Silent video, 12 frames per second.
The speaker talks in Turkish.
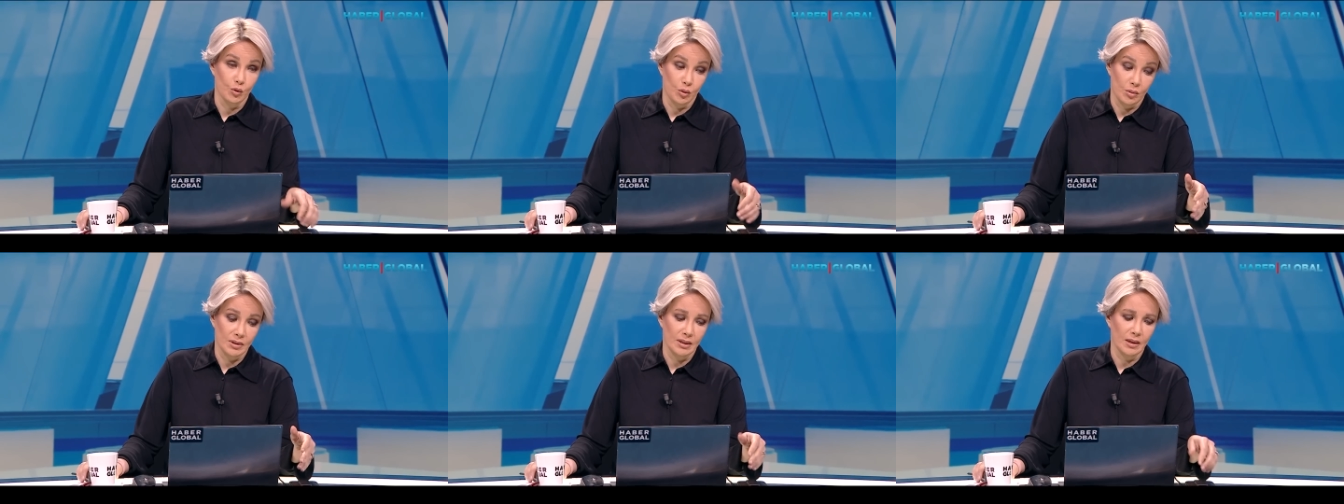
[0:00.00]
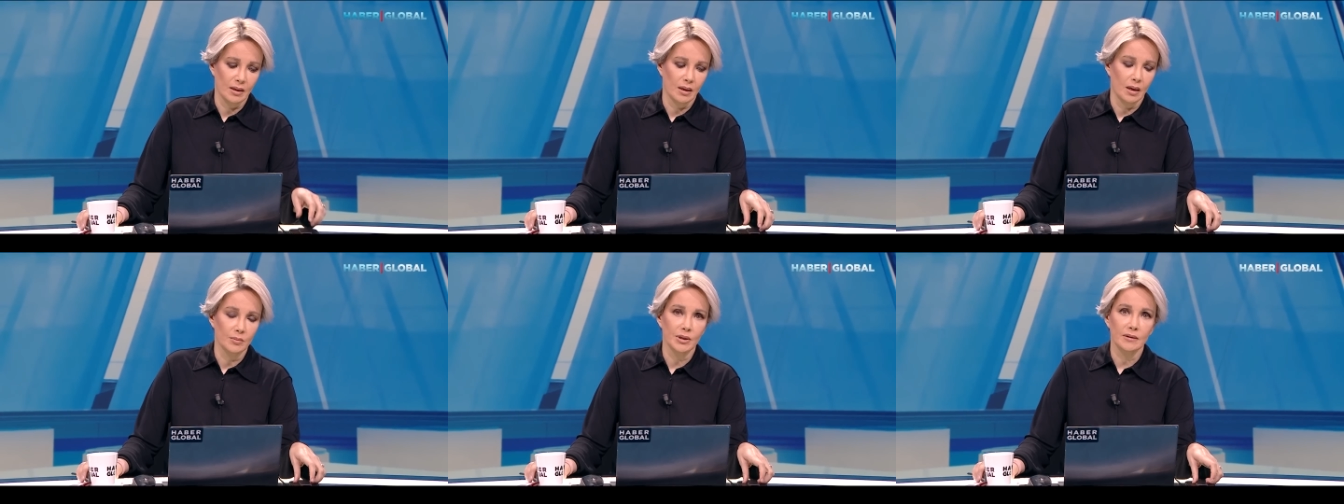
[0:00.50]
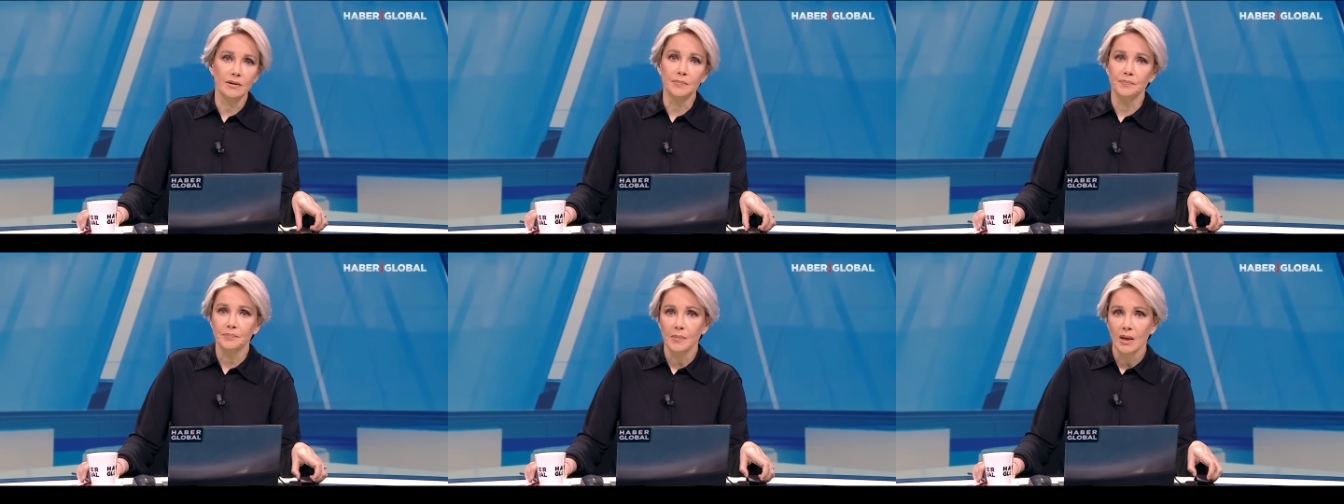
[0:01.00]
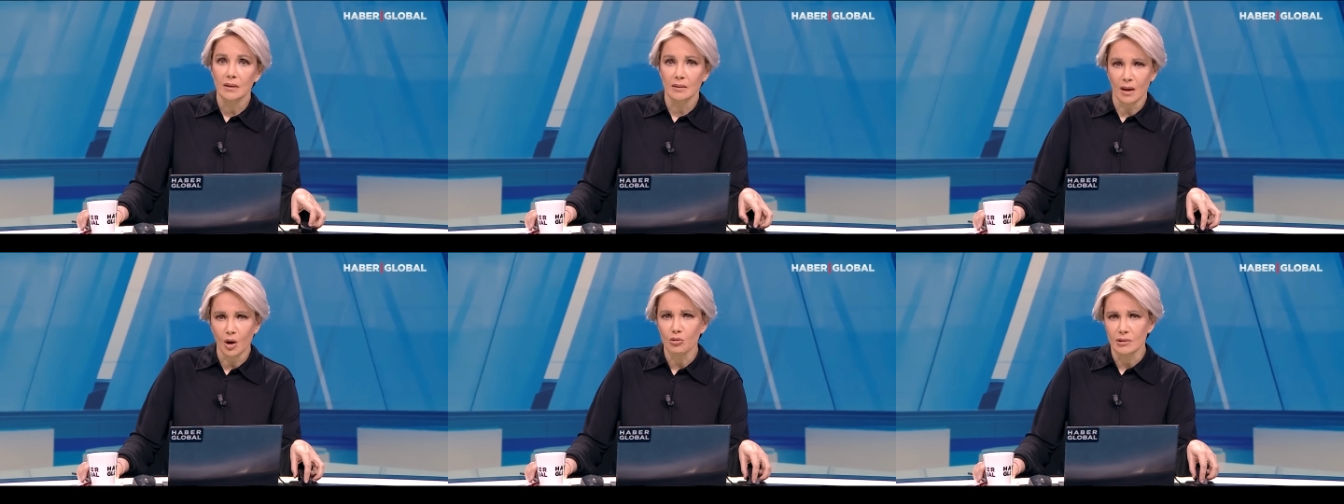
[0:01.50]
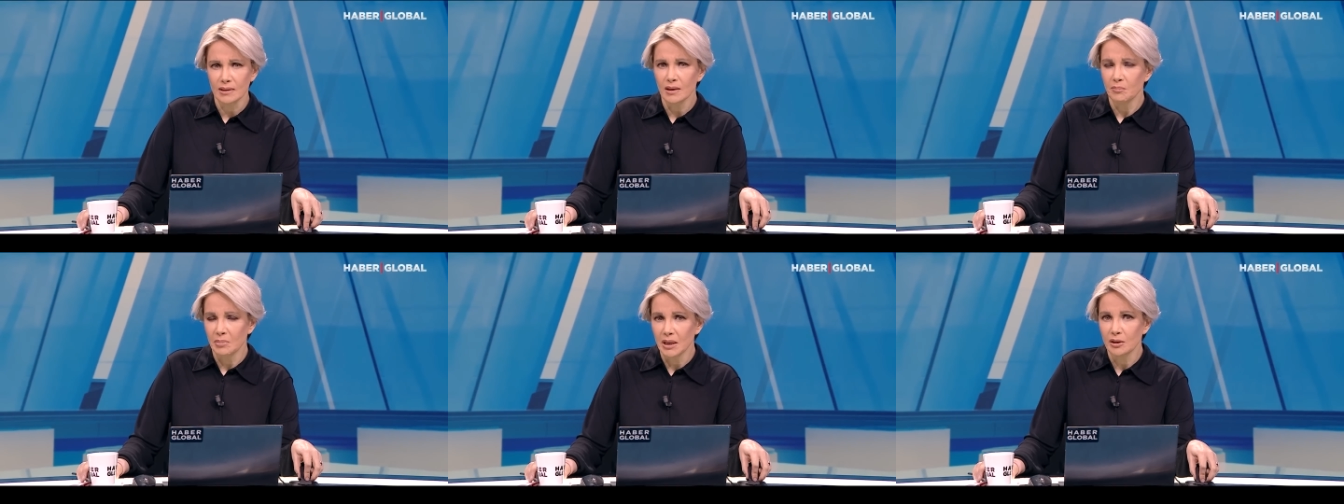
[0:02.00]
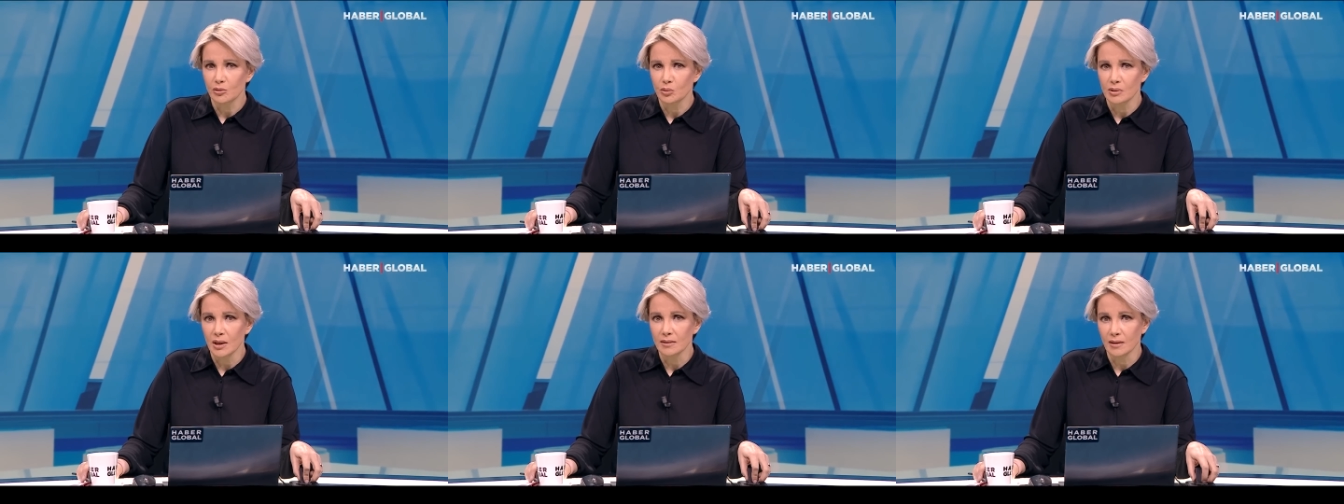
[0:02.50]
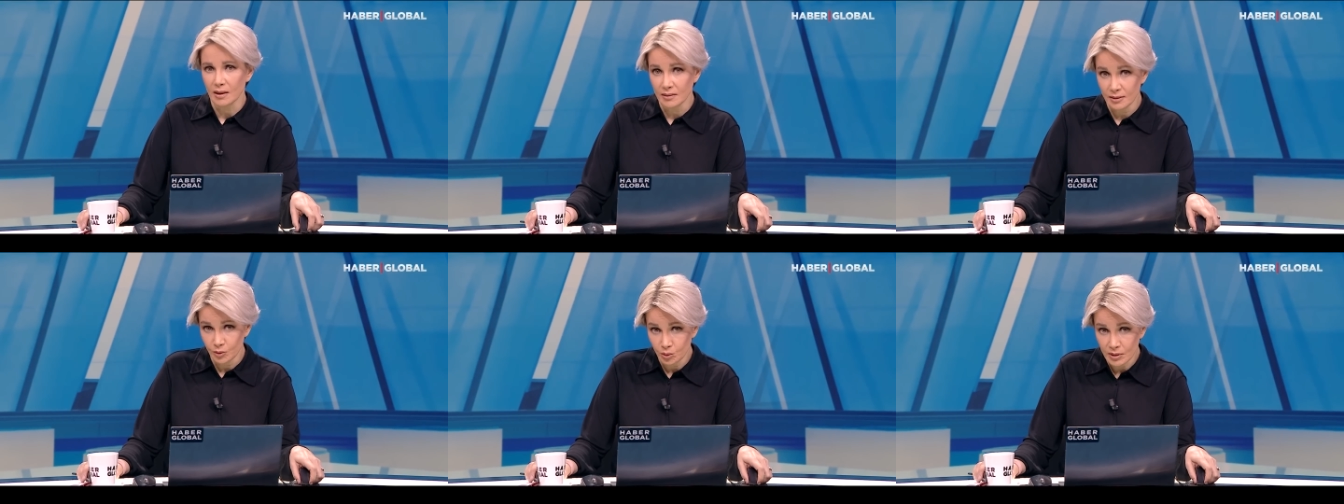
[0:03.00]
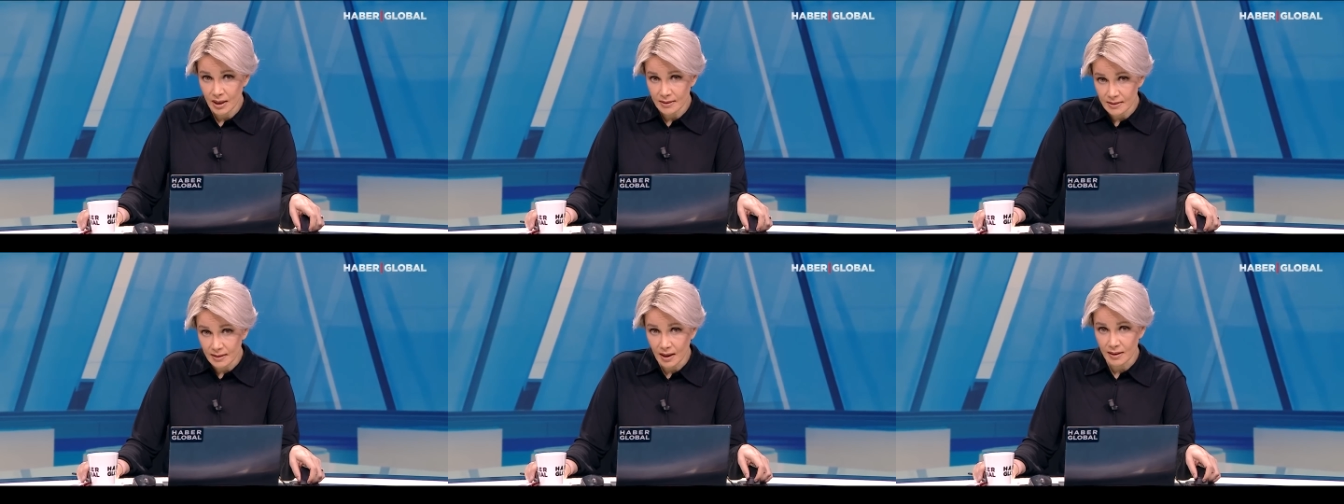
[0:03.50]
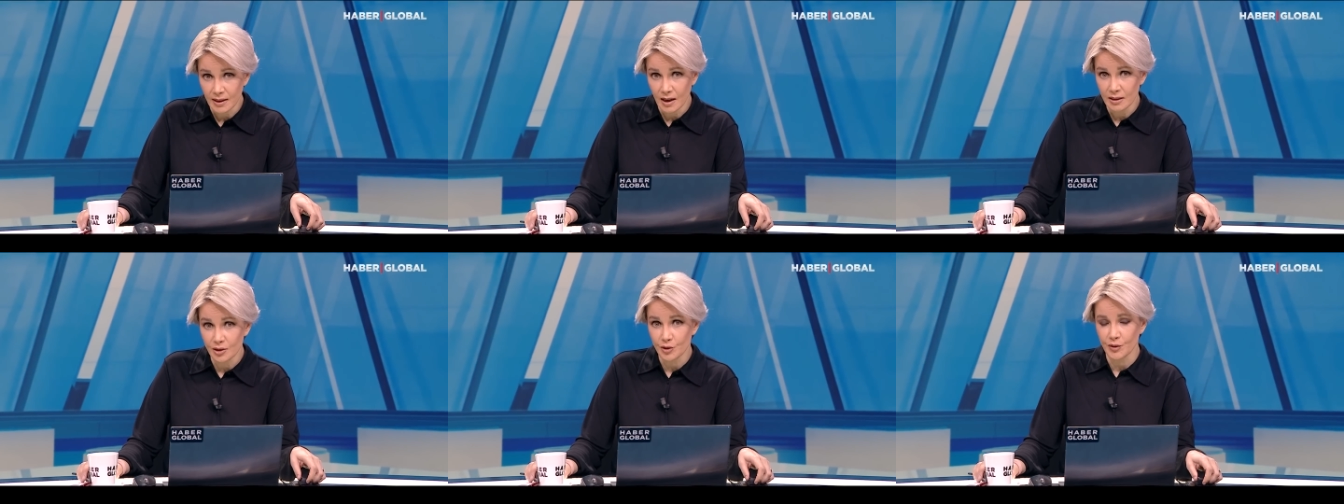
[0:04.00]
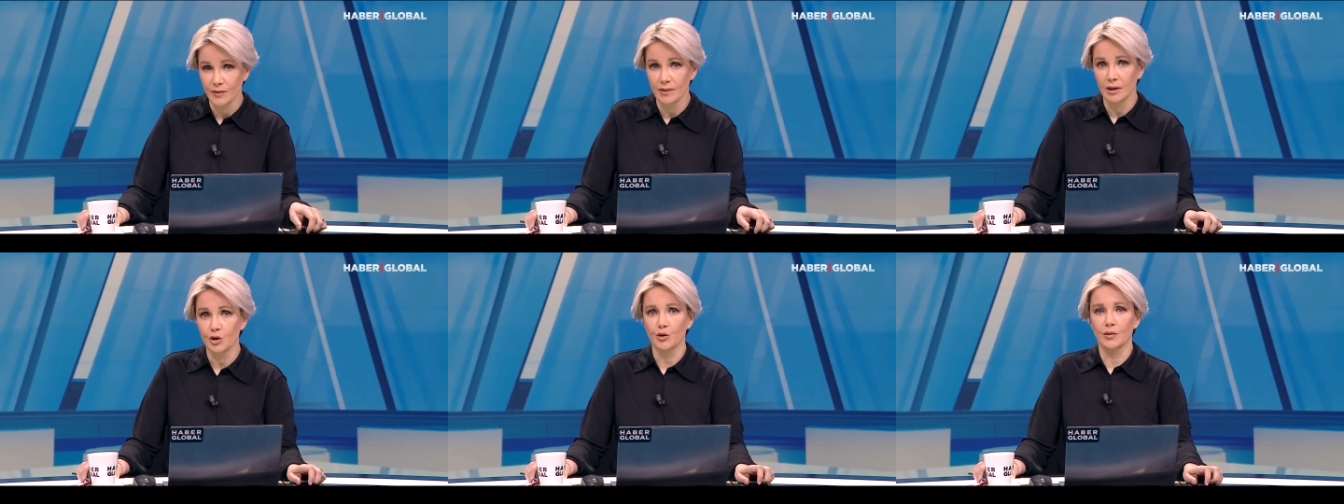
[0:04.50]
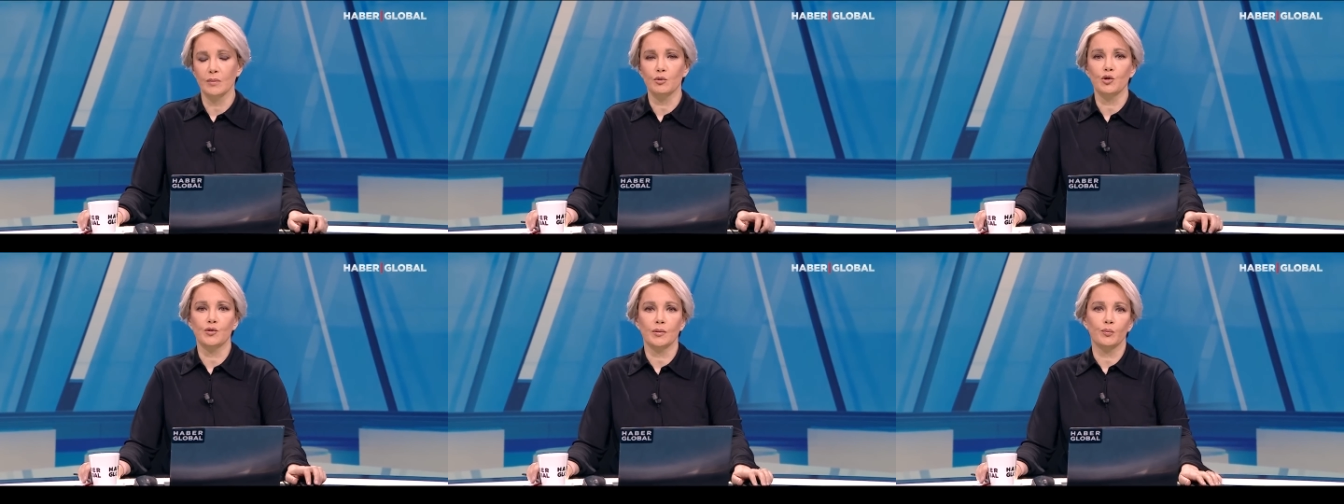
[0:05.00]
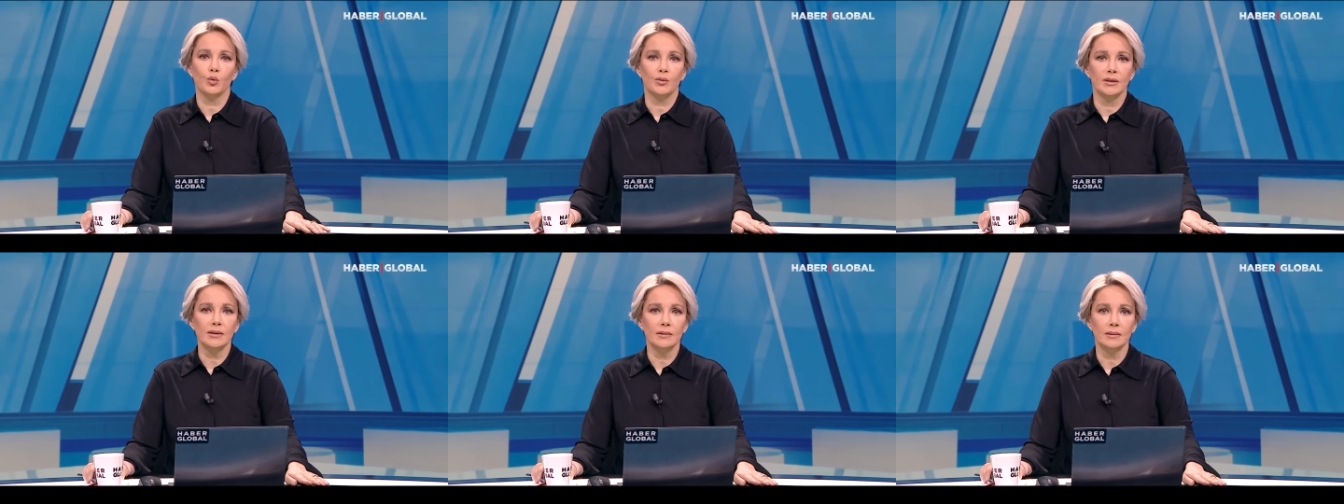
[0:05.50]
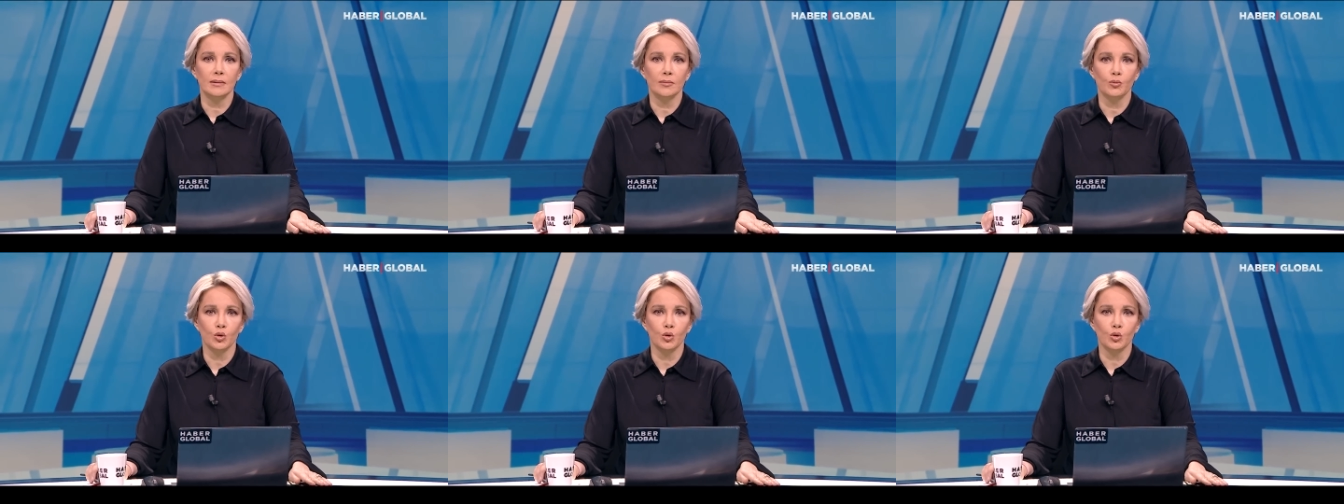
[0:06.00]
Şimdi bu sözde de kalmadı. Daha önce de Belarus'a taktik nükleer silah yerleştirdiğini açıklamıştı Putin.